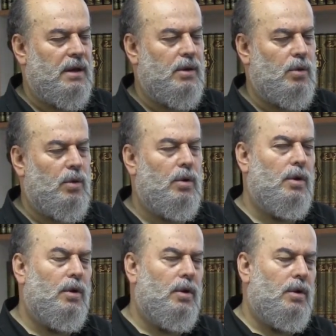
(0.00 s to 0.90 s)
أنه
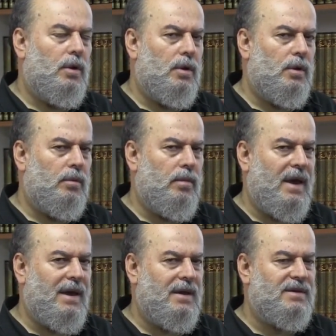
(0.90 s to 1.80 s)

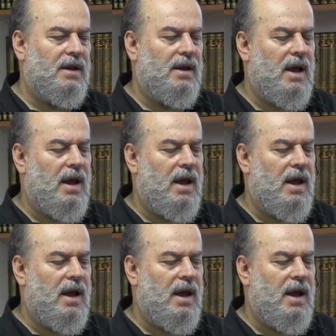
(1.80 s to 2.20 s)
ما يحصل